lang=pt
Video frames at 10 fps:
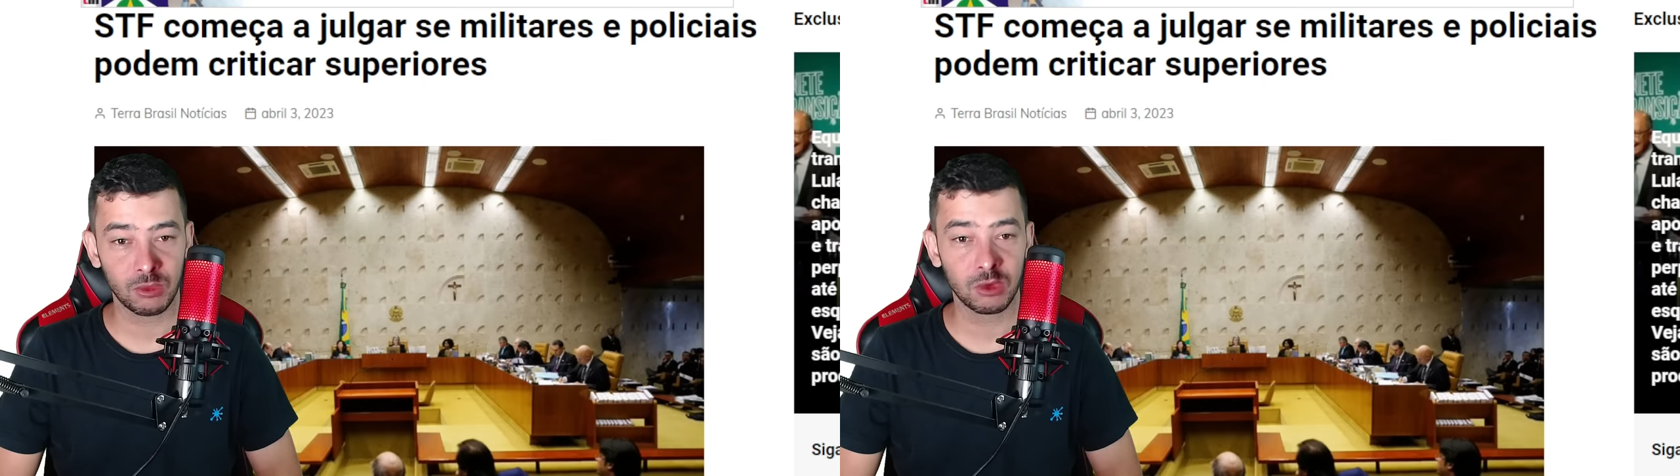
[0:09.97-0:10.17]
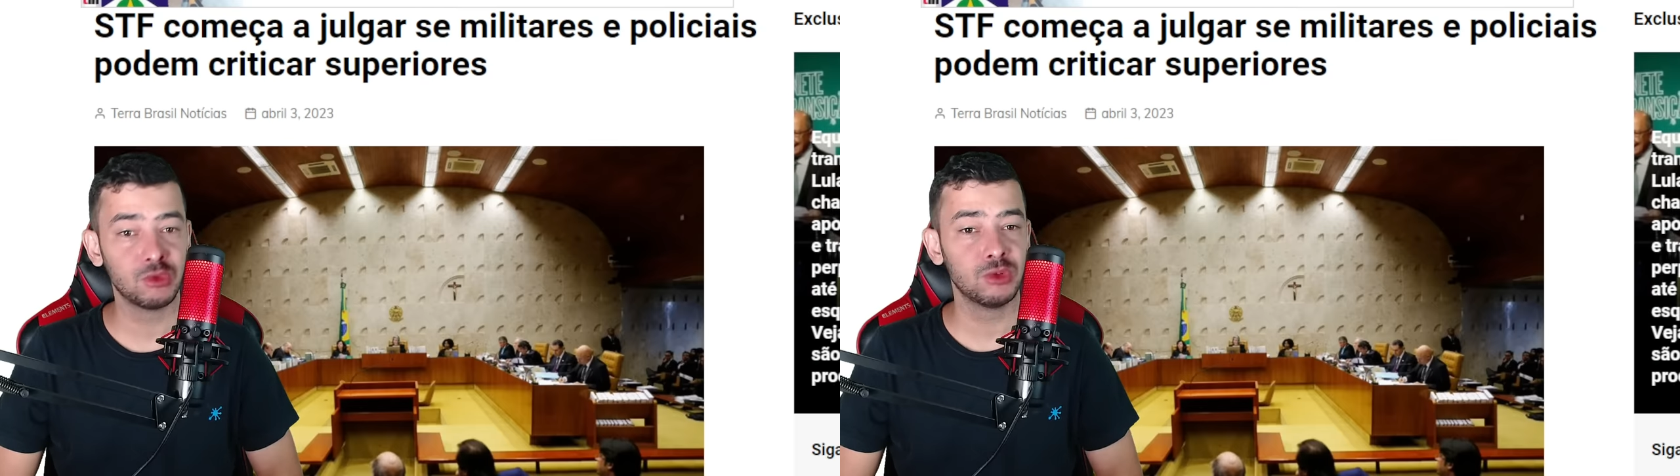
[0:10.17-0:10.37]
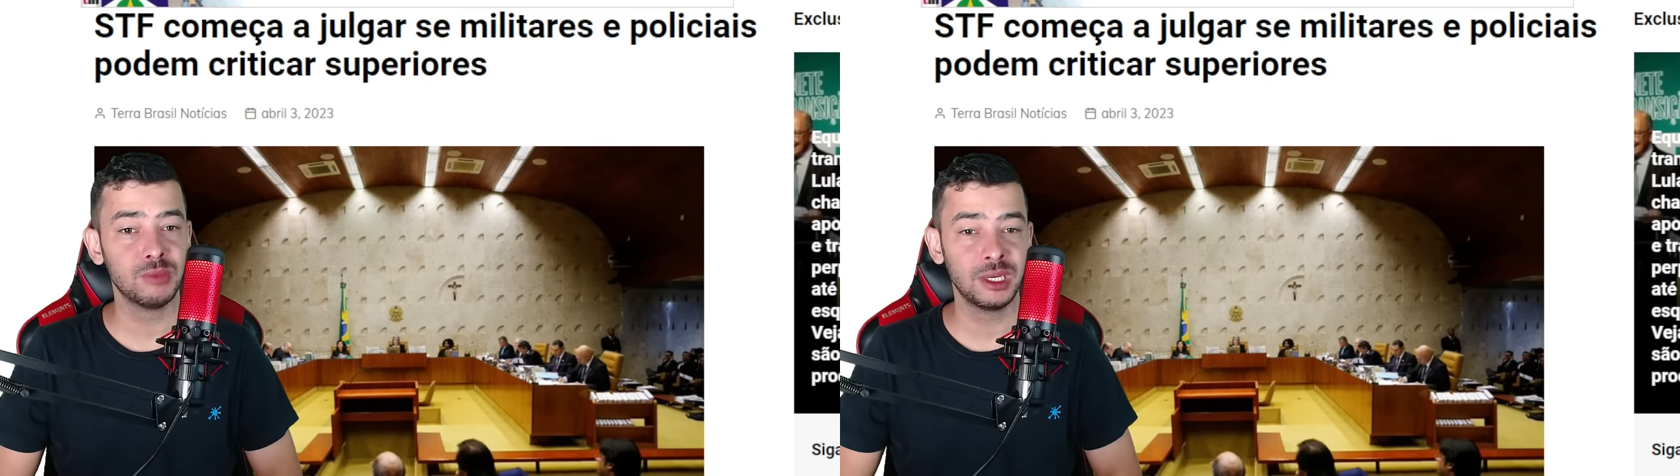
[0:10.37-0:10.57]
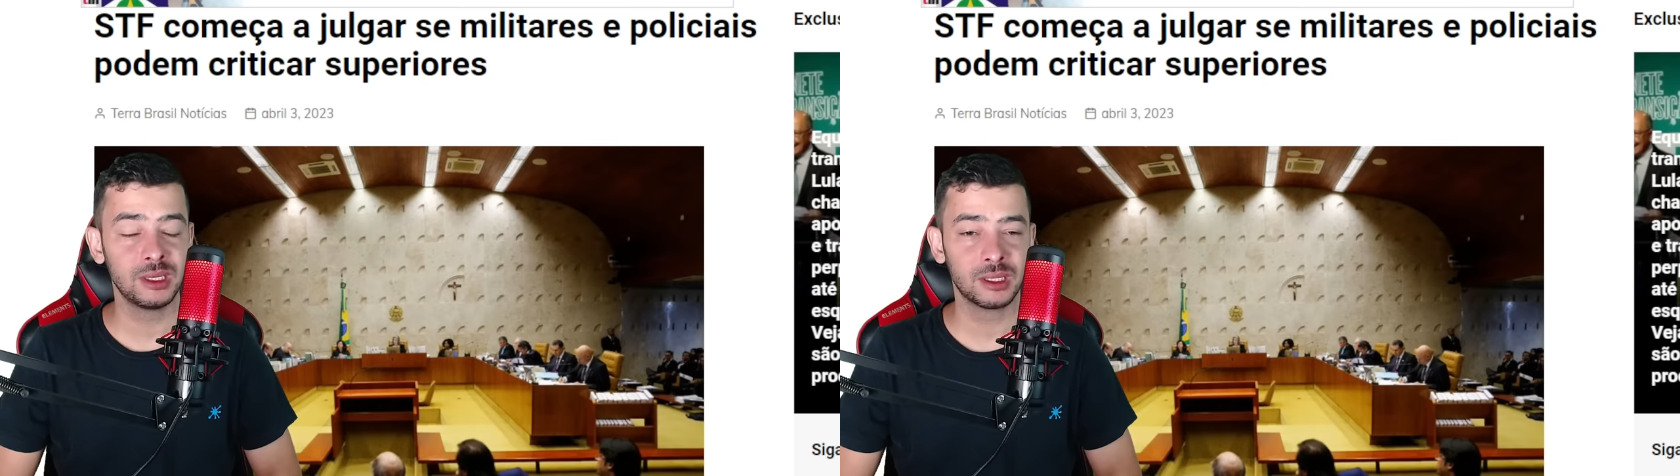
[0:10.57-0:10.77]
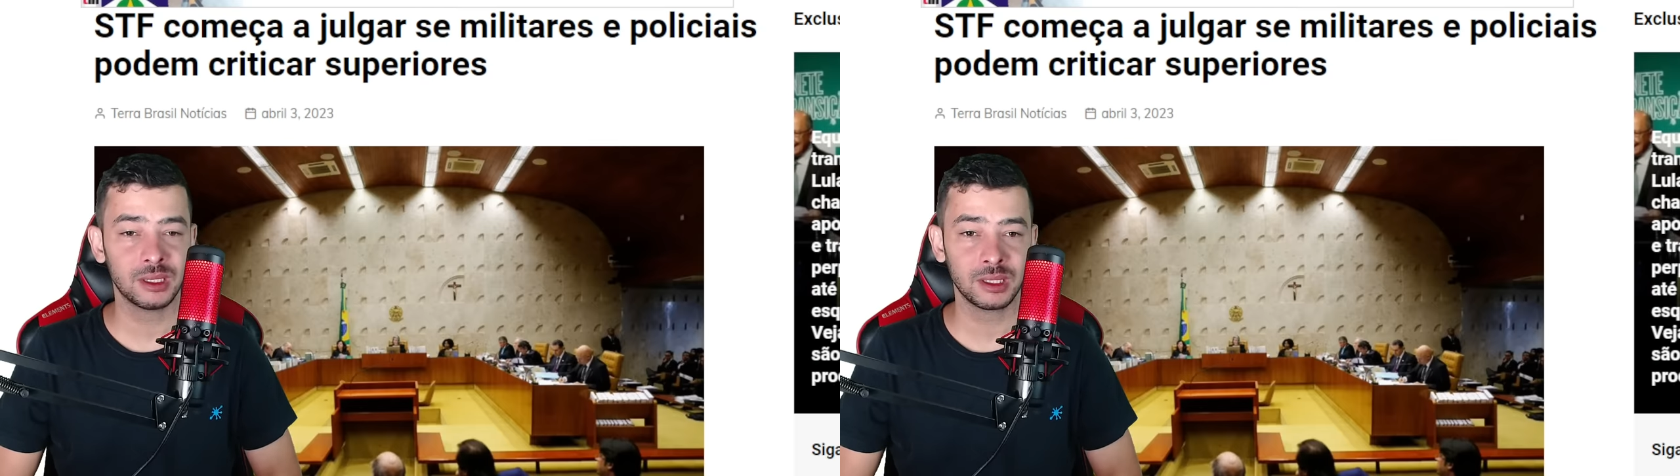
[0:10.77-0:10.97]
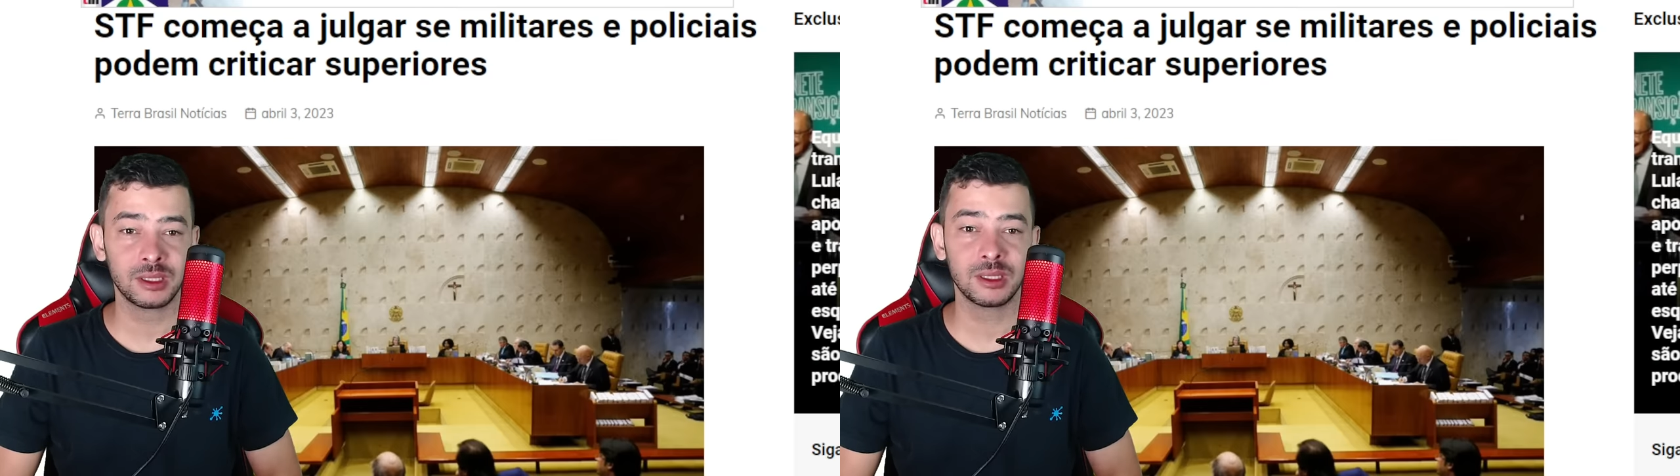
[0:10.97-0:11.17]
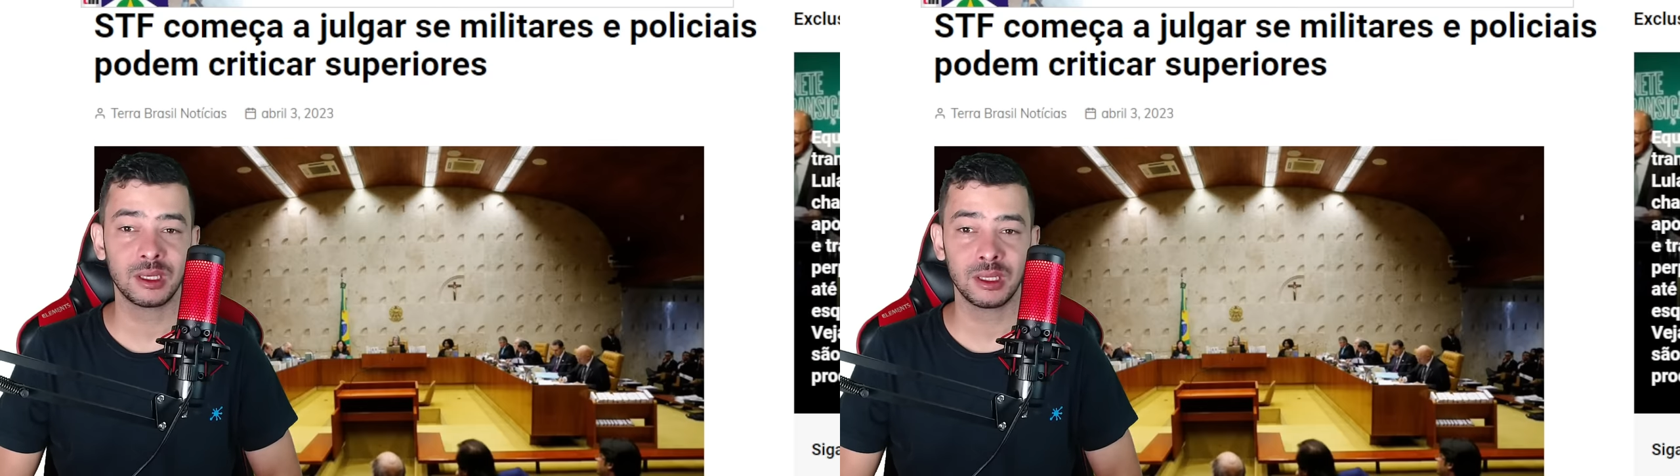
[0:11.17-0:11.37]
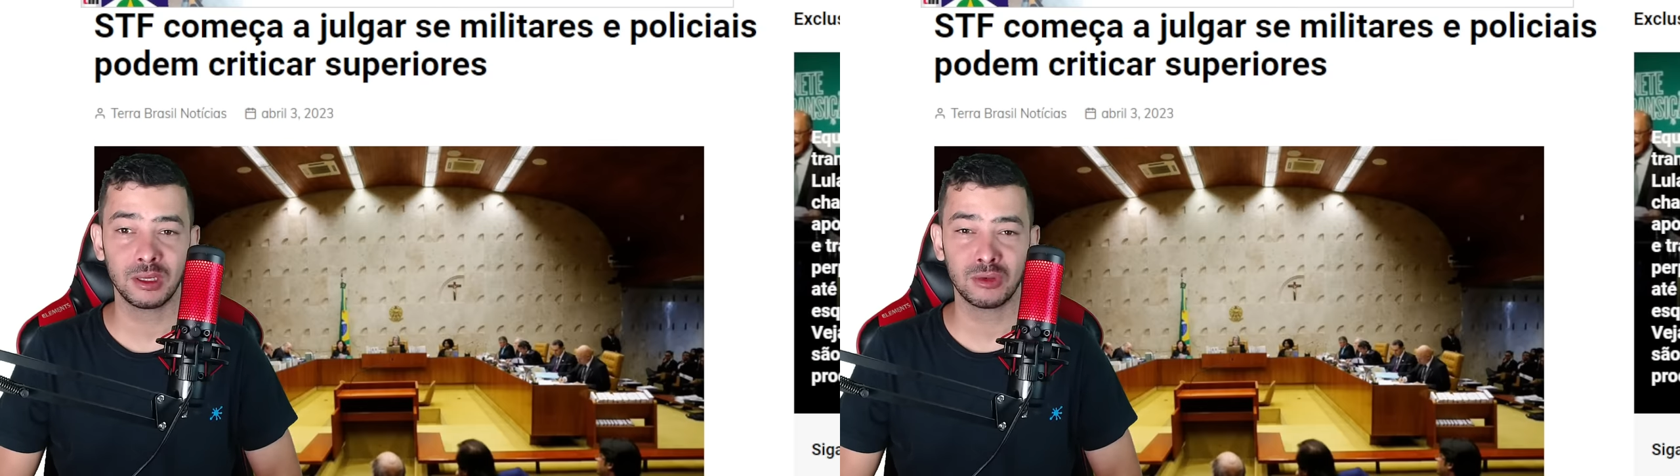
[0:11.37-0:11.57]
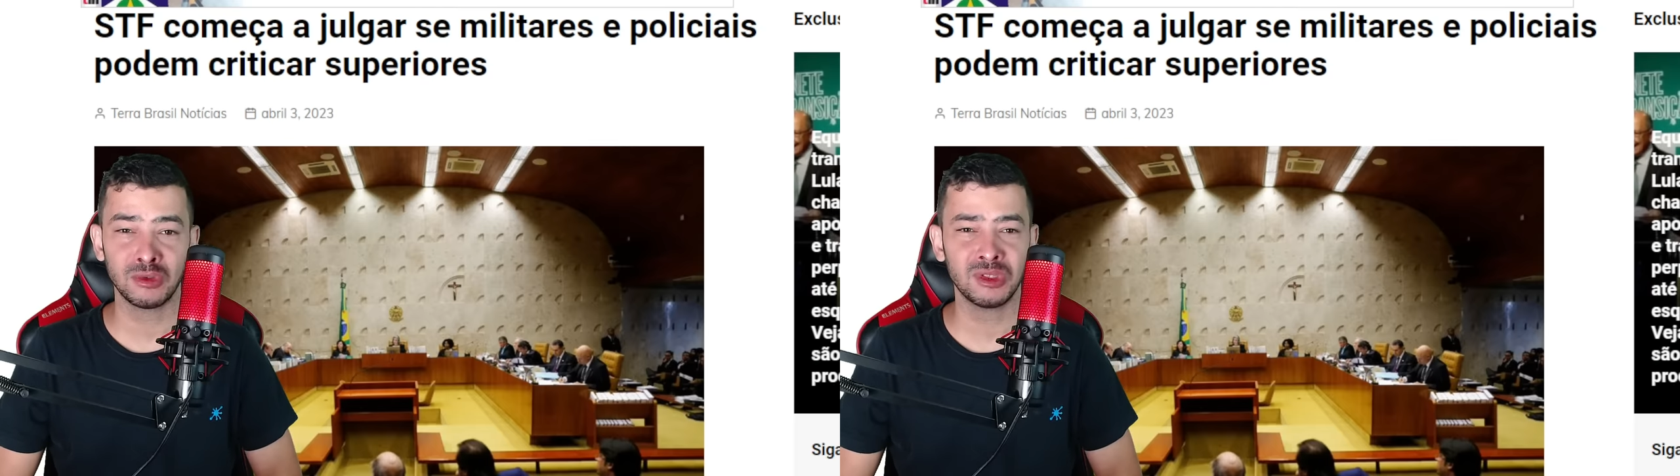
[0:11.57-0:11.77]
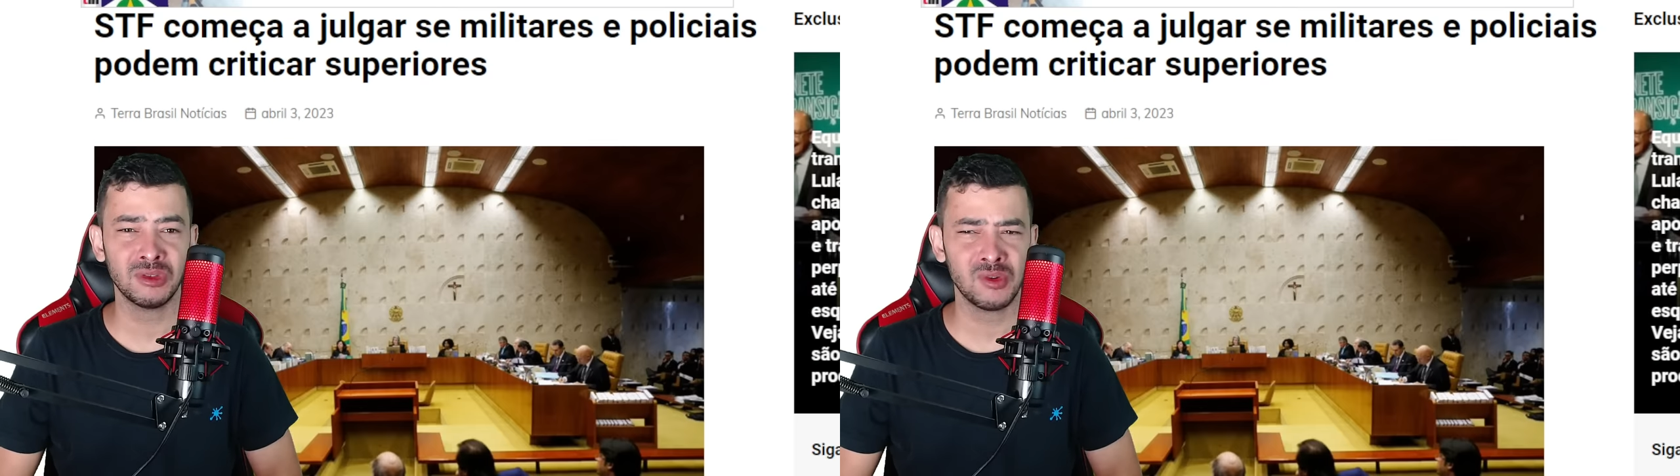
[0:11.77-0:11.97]
os militantes ainda
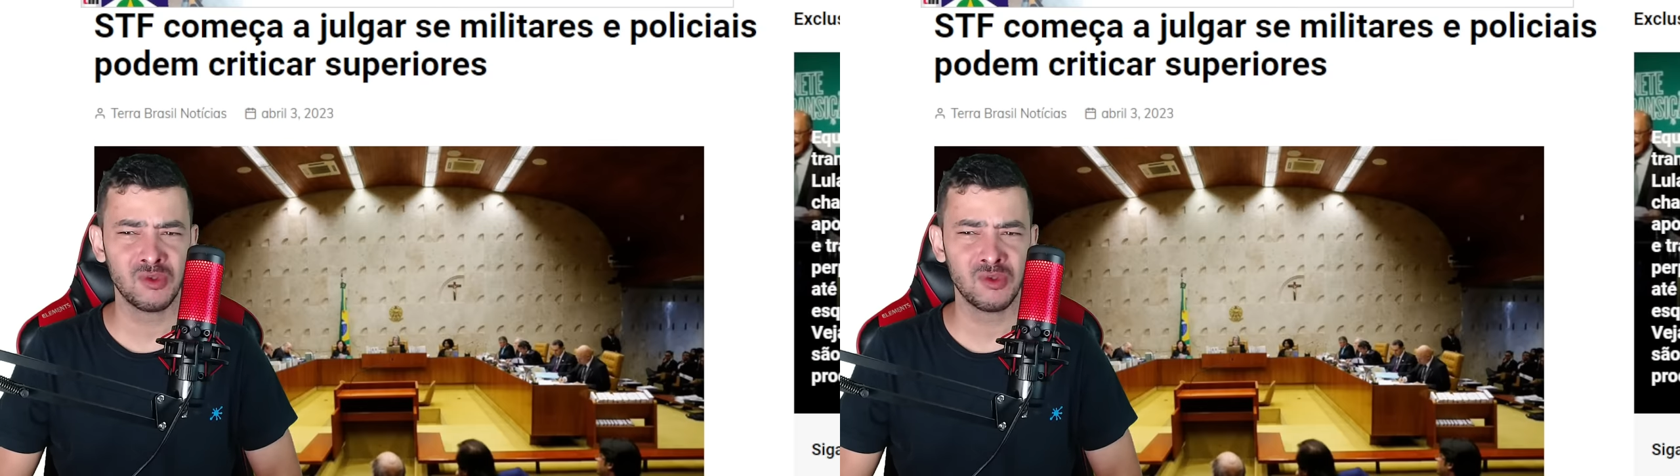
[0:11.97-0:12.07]
continuam